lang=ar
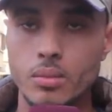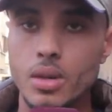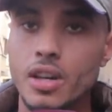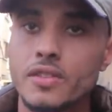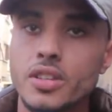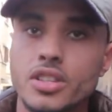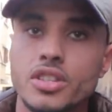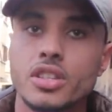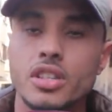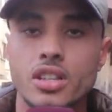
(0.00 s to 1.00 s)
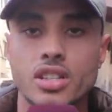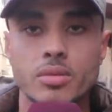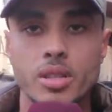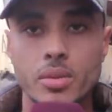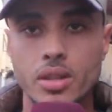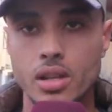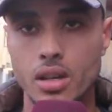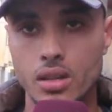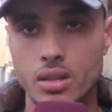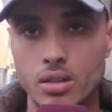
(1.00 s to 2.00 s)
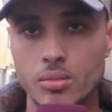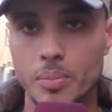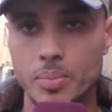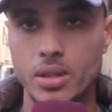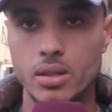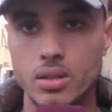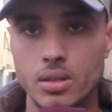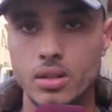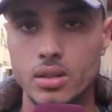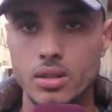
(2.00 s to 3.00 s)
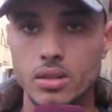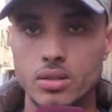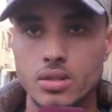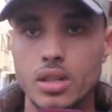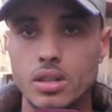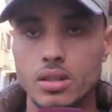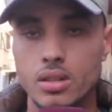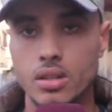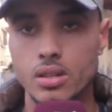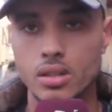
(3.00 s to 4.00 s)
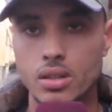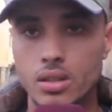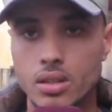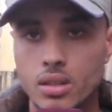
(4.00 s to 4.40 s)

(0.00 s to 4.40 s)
ما عرفناش علاش كانت هابطه من الدار ديال ما حتى الاسباب اللي خلاهم